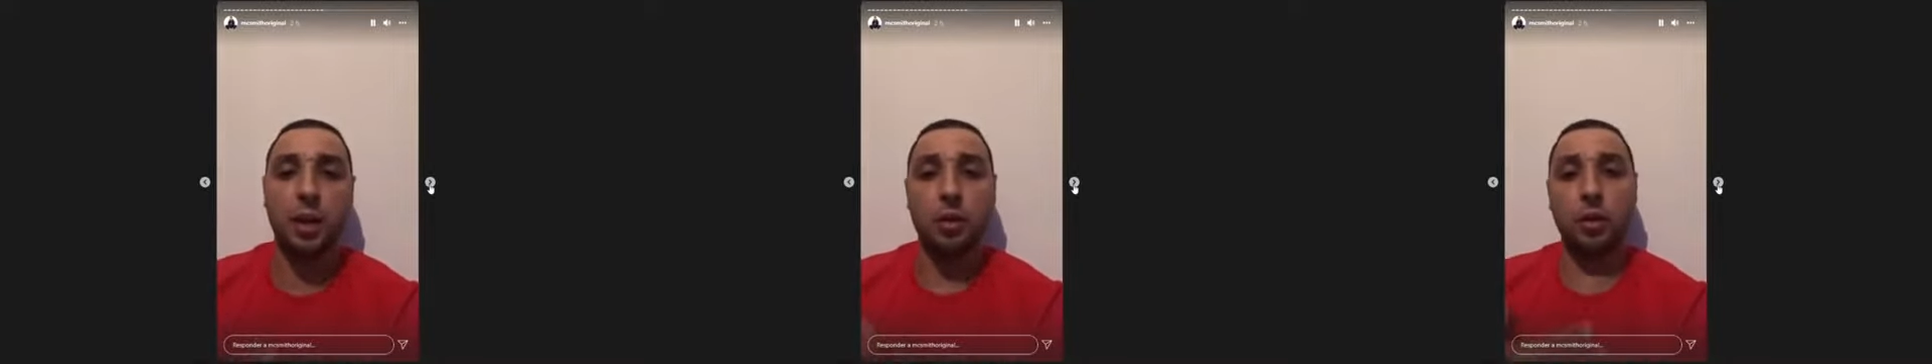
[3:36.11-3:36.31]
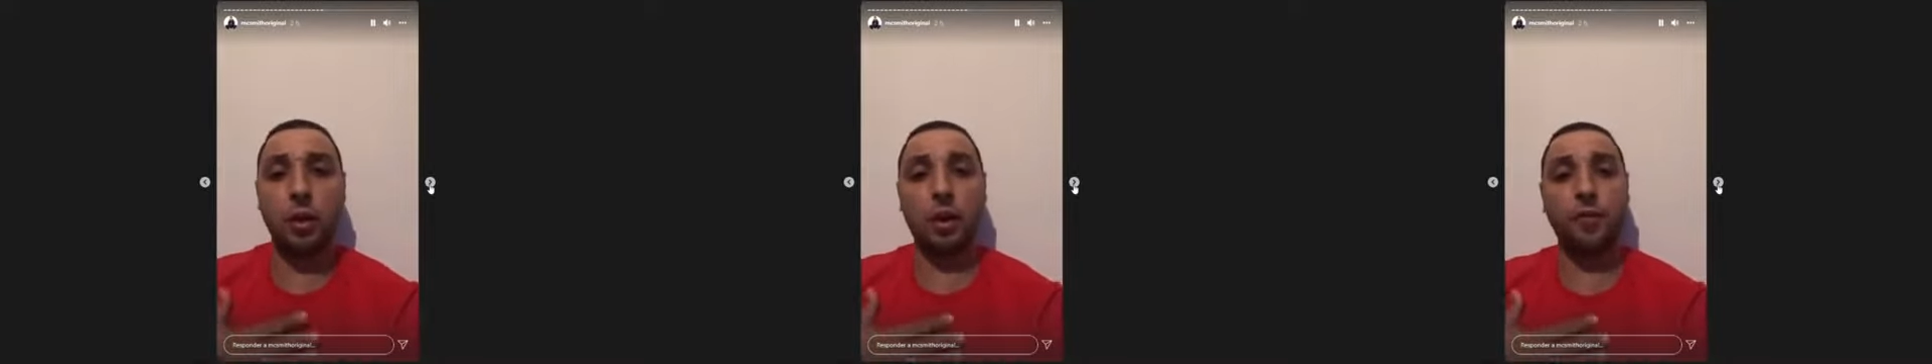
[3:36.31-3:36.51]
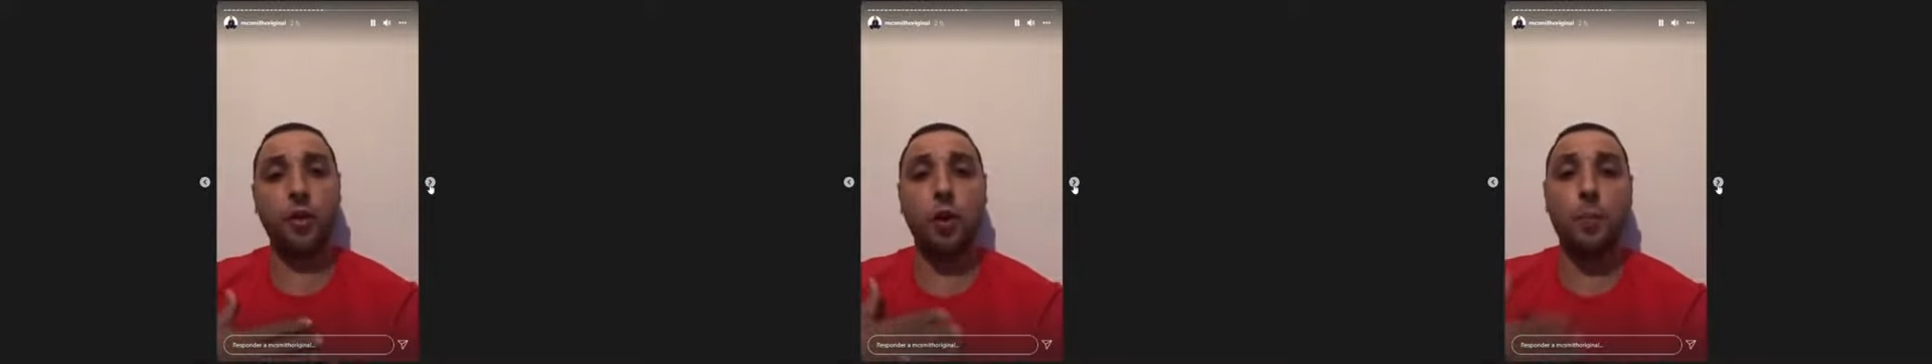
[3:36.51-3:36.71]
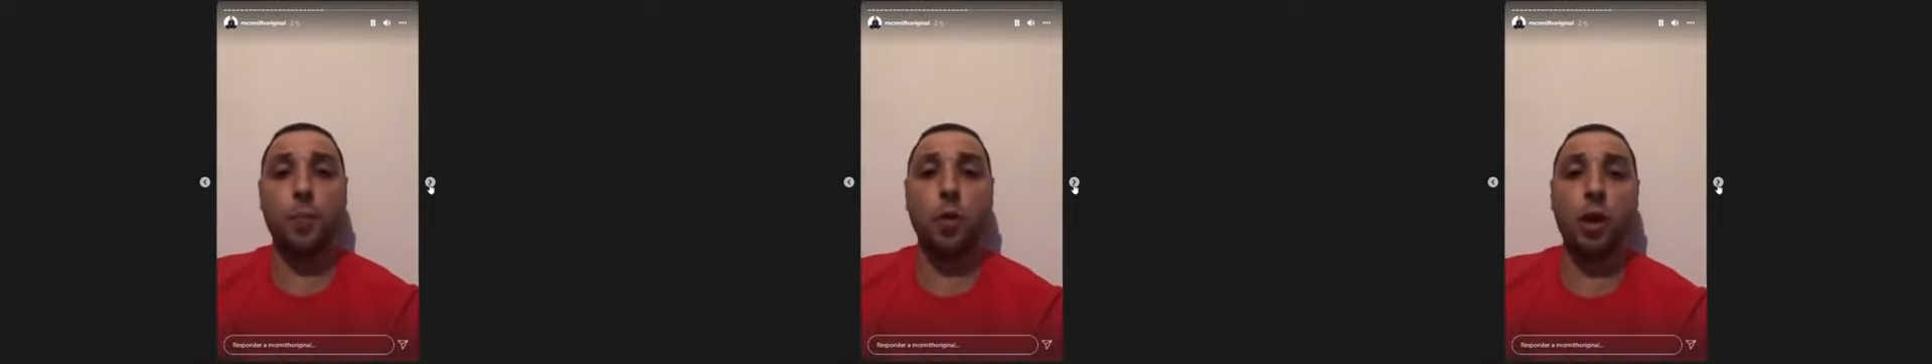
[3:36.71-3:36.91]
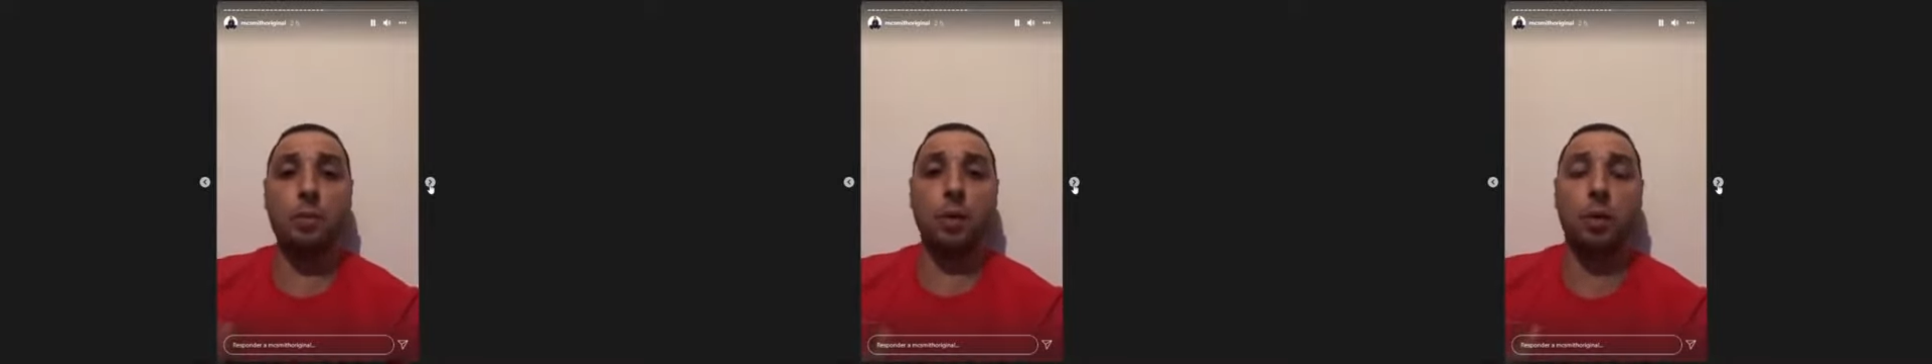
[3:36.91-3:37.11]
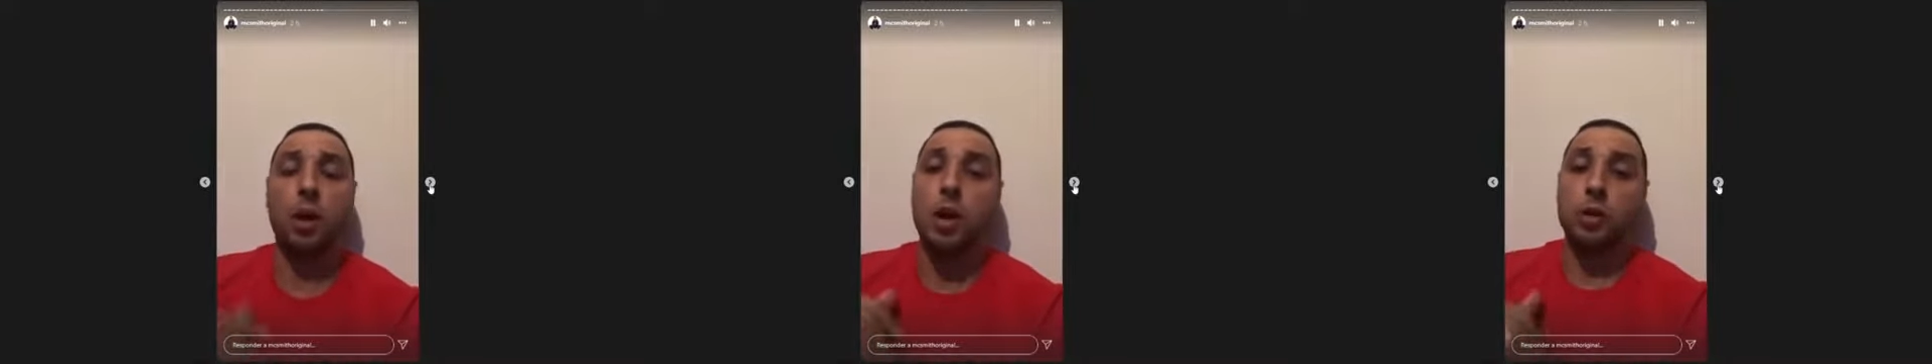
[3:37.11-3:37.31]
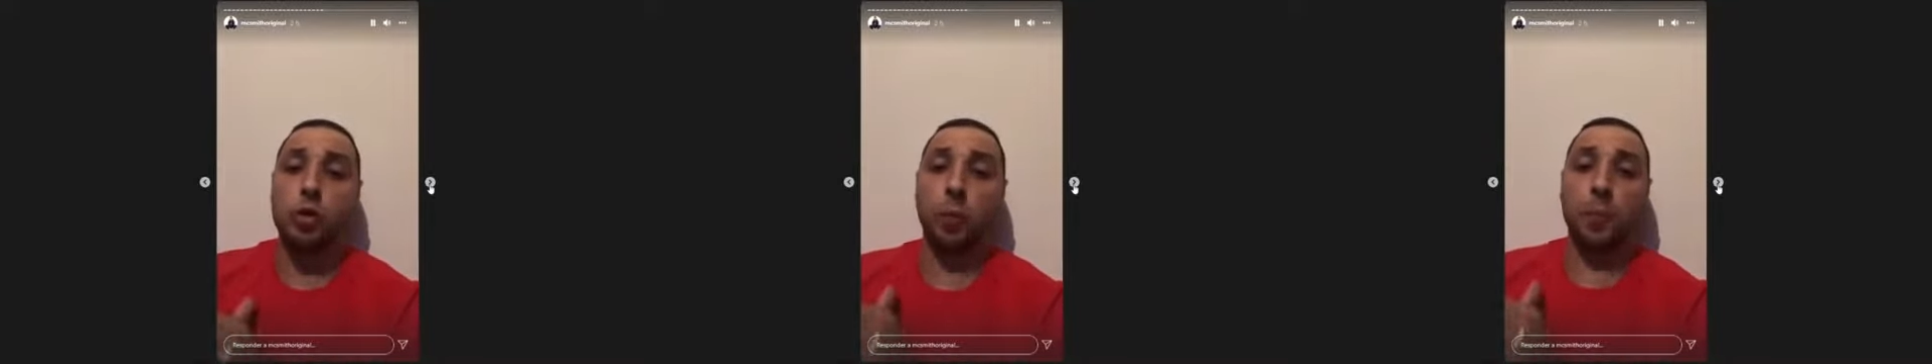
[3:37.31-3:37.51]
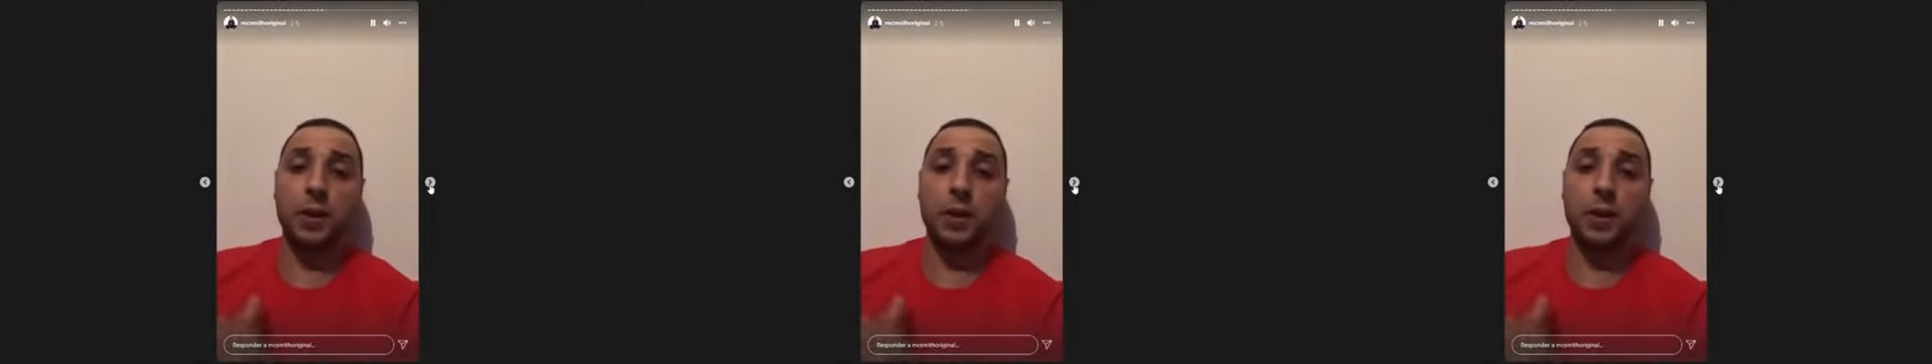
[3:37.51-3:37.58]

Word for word: E o cara falou, pô, irmão, tô